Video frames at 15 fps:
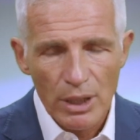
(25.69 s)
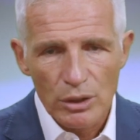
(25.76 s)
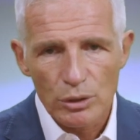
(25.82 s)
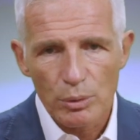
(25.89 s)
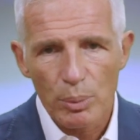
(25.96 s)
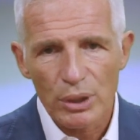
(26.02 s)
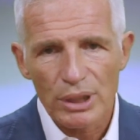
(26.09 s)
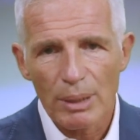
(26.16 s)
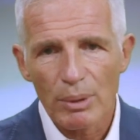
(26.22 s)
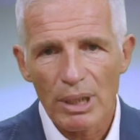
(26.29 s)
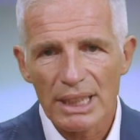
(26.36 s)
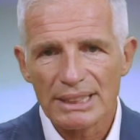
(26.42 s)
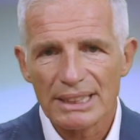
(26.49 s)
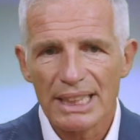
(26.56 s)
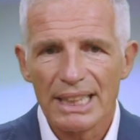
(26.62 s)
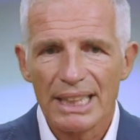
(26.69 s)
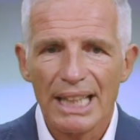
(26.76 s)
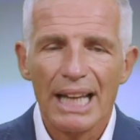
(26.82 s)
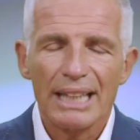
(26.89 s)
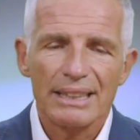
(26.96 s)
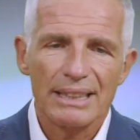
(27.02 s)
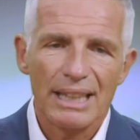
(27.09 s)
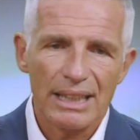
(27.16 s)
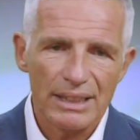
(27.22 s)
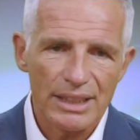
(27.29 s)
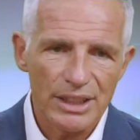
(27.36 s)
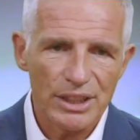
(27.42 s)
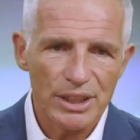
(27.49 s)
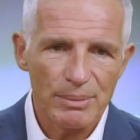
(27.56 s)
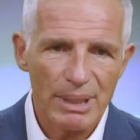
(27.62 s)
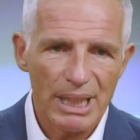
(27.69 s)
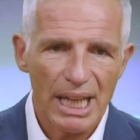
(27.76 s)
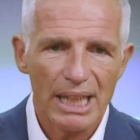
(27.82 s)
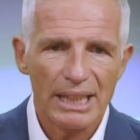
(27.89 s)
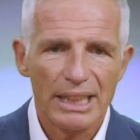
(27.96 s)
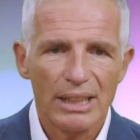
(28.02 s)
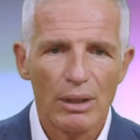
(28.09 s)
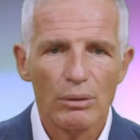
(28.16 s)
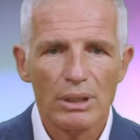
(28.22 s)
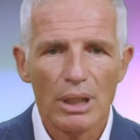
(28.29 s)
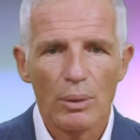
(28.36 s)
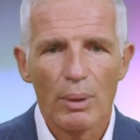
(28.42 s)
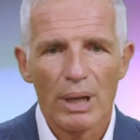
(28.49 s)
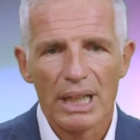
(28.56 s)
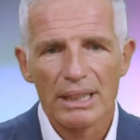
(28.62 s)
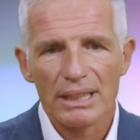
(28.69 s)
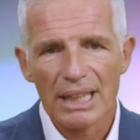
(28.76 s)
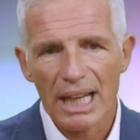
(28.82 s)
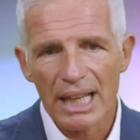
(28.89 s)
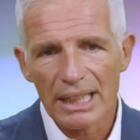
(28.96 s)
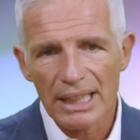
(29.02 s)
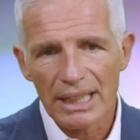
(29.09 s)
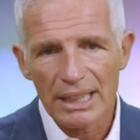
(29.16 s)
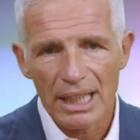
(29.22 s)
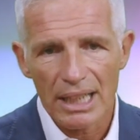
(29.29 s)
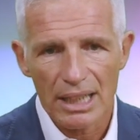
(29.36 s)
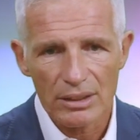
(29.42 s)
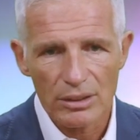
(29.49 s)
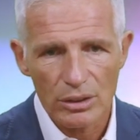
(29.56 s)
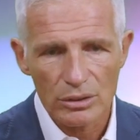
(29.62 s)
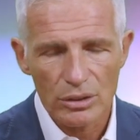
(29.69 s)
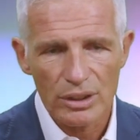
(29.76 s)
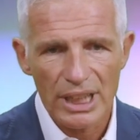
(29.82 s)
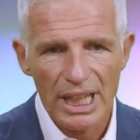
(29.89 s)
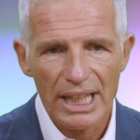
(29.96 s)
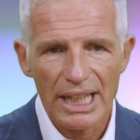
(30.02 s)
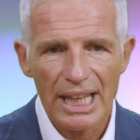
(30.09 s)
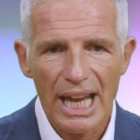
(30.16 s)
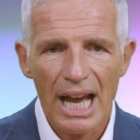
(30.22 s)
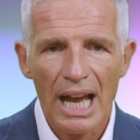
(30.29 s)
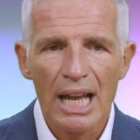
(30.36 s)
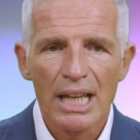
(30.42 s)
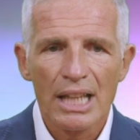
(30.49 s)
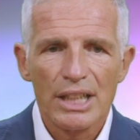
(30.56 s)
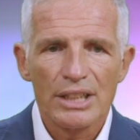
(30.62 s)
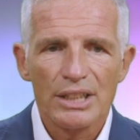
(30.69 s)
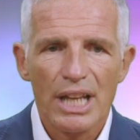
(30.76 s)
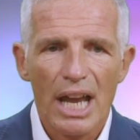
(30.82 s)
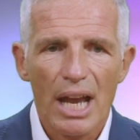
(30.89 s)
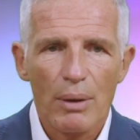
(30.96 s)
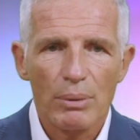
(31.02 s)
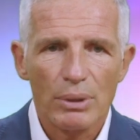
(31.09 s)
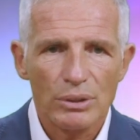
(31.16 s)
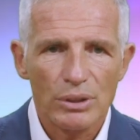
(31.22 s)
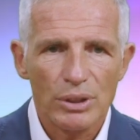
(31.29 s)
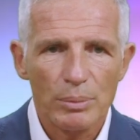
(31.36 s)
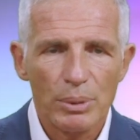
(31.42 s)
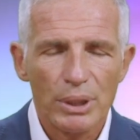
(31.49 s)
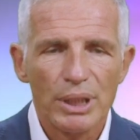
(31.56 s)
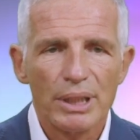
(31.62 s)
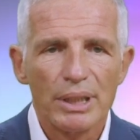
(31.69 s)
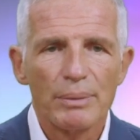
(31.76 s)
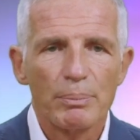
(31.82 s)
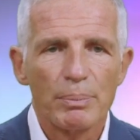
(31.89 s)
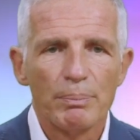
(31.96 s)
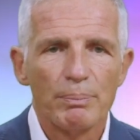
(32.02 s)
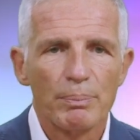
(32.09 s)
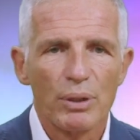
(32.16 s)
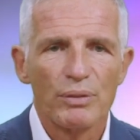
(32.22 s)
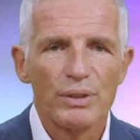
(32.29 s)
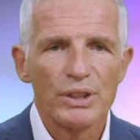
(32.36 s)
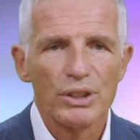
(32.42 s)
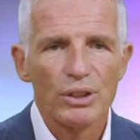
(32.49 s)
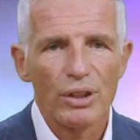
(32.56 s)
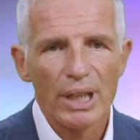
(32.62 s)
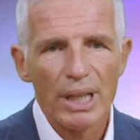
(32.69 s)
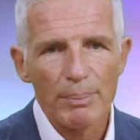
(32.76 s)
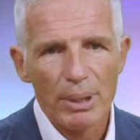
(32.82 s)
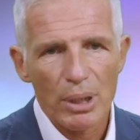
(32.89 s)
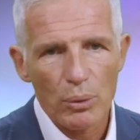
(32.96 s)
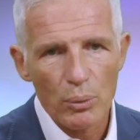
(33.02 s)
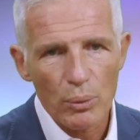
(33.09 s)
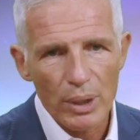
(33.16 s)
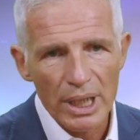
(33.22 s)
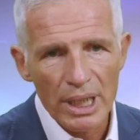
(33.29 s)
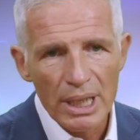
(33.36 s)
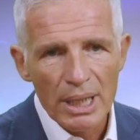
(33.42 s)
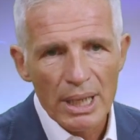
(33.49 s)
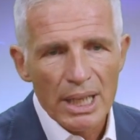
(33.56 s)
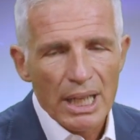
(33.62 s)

Supportiamo le aziende da tantissimi anni, da oltre 40 anni nel nostro DNA c'è questo tipo di professione per cui